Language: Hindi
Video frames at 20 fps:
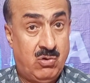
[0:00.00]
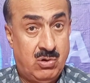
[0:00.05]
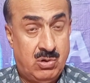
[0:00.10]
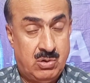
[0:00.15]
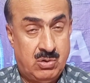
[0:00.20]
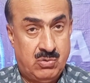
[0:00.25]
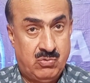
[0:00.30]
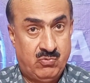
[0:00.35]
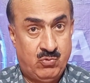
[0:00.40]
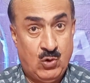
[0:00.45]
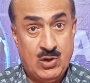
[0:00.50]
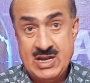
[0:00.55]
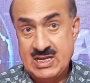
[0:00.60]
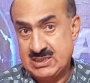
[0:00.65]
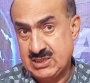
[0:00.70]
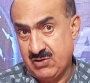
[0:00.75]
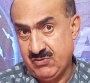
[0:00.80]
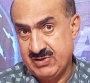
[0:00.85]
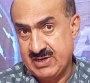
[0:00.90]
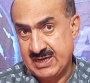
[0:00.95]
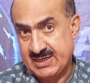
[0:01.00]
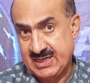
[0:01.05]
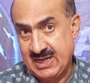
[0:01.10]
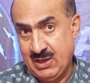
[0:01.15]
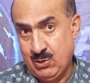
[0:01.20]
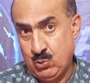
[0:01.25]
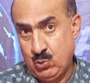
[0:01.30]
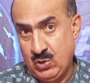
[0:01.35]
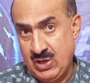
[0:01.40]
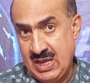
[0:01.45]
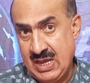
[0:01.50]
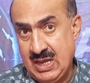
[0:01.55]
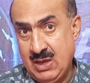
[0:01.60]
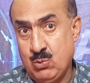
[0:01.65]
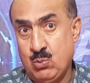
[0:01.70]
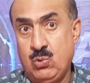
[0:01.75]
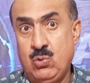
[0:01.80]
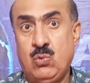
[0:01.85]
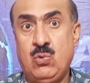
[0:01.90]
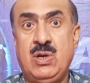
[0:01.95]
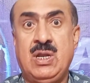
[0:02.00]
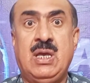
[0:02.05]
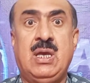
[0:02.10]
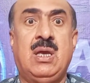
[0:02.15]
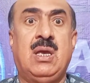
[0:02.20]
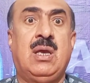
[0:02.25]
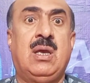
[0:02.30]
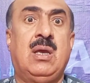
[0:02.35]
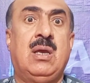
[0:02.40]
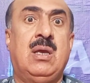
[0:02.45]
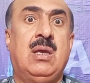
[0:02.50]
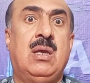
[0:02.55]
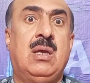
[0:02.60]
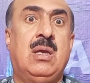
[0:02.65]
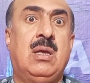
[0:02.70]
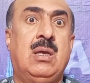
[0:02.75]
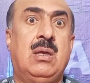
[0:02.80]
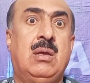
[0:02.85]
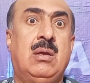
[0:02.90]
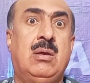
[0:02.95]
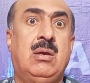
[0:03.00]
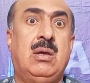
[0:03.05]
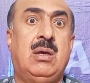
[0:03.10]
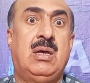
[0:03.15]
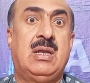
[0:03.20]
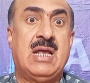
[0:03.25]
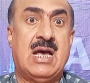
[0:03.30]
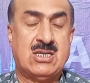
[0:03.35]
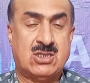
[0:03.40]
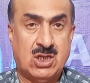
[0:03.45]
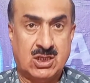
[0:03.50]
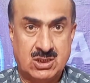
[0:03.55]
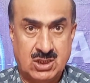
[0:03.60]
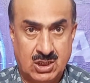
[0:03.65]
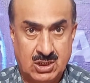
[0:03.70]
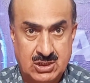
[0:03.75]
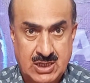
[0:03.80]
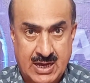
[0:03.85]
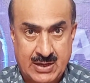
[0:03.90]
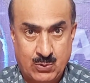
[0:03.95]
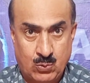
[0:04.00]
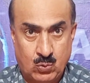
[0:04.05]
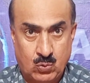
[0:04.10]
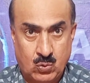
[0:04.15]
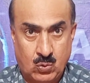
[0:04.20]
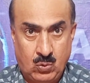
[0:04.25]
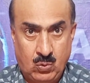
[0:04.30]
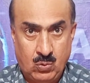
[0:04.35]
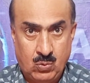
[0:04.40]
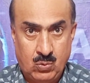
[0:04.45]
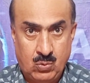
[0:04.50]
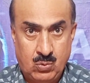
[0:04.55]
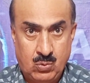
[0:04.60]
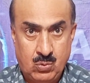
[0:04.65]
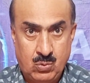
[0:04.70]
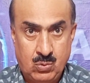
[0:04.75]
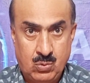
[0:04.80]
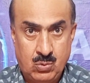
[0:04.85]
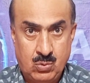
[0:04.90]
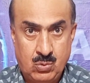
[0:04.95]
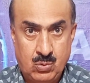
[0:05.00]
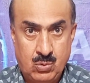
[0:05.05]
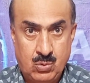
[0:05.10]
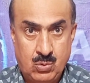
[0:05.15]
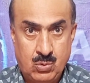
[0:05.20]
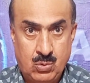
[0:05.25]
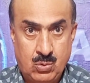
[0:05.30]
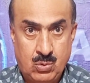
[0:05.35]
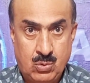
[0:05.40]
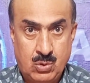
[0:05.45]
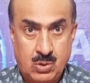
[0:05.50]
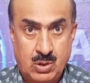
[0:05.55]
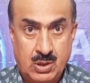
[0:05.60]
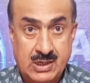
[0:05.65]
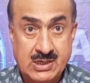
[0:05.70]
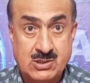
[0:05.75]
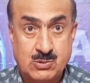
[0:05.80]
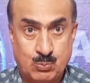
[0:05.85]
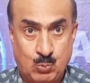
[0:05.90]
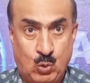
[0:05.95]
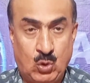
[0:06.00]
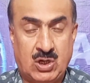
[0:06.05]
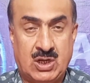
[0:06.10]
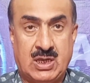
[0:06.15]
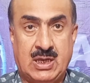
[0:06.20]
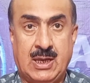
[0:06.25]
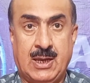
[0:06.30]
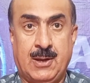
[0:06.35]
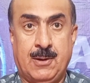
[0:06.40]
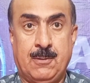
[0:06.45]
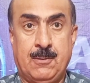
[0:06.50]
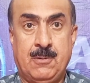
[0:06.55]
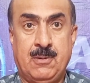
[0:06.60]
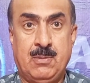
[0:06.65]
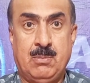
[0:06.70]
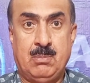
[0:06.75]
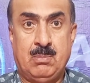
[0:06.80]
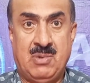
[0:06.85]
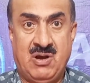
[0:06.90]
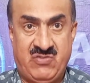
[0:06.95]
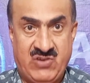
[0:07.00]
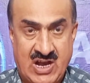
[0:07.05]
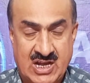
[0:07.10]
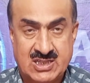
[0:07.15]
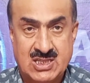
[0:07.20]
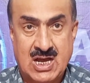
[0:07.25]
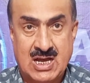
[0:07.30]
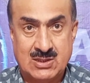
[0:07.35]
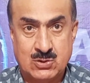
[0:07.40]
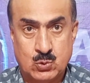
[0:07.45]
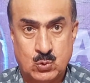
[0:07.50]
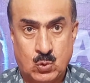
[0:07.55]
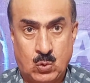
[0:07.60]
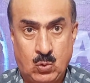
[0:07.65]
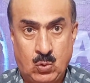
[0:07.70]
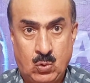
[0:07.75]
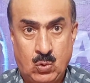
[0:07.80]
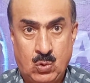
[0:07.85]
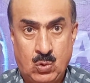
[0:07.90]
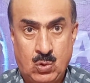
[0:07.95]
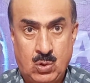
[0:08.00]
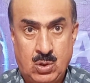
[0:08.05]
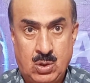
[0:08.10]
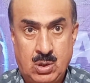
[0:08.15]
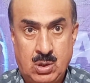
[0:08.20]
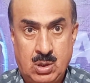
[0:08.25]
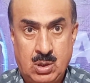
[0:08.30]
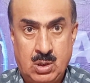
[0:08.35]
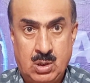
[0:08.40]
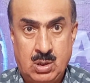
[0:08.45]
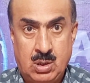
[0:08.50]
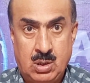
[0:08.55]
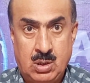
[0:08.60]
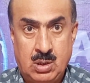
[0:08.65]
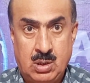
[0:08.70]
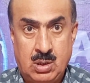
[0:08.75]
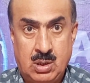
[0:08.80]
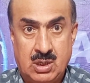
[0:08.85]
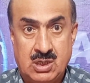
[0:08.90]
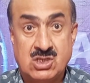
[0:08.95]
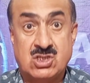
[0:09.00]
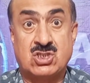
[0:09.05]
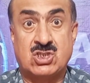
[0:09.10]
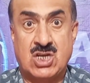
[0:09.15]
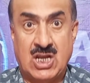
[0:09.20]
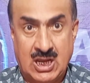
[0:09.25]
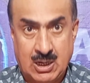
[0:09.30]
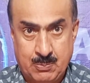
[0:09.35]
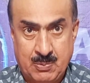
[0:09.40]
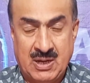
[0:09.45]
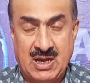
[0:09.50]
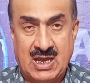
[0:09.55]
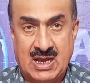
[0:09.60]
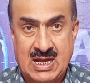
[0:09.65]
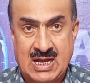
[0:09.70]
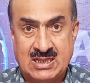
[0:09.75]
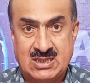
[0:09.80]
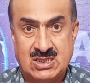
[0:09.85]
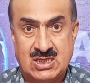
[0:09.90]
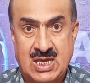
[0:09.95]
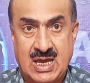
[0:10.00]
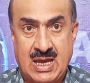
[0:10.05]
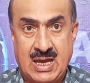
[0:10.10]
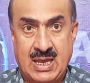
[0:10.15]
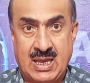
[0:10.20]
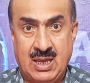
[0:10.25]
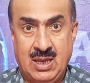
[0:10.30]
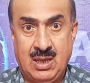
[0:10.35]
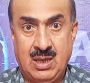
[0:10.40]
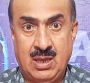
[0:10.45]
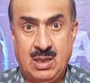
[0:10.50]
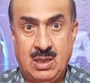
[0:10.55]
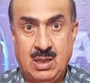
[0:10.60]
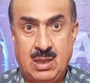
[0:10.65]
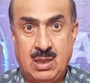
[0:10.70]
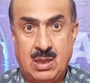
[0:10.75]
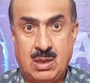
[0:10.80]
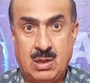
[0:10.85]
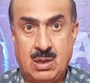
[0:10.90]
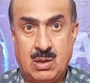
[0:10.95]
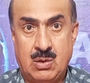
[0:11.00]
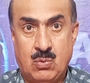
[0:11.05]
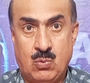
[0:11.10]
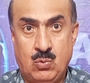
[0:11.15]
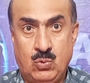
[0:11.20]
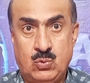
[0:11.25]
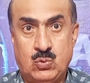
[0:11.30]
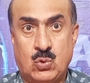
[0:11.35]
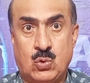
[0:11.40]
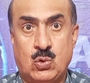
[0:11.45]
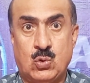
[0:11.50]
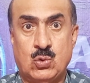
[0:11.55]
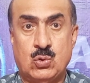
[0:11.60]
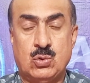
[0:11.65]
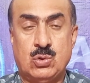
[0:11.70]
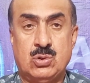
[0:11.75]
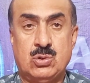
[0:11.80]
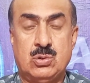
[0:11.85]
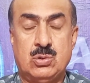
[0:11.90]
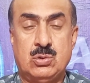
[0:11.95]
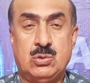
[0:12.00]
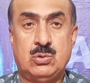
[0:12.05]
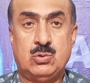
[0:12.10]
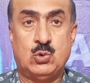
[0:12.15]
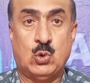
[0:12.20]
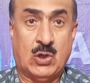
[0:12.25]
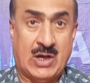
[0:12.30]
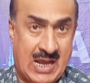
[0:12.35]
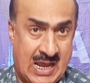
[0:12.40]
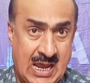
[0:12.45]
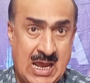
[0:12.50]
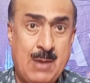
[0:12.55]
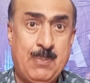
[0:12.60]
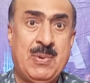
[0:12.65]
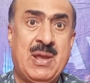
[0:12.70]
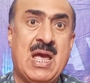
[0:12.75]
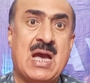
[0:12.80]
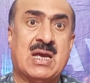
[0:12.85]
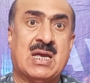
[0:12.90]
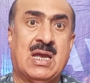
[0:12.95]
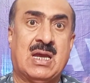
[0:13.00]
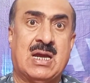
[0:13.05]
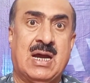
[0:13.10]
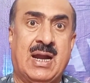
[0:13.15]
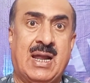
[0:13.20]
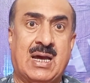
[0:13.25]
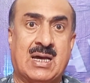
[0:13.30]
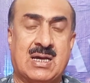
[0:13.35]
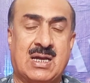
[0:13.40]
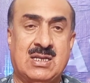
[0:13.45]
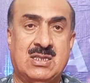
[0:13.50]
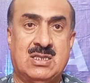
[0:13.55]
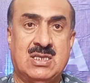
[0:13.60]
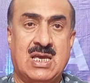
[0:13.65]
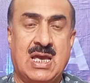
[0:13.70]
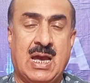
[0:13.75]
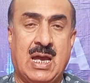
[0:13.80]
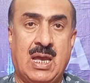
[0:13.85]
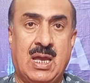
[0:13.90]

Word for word: वो ना सिर्फ डटे हुए हैं उन्होंने रियासती इदारों को इस मुल्क के मफादात को स्टेक पे लगा दिया है उनको दोराहे पे आके खड़ा कर दिया है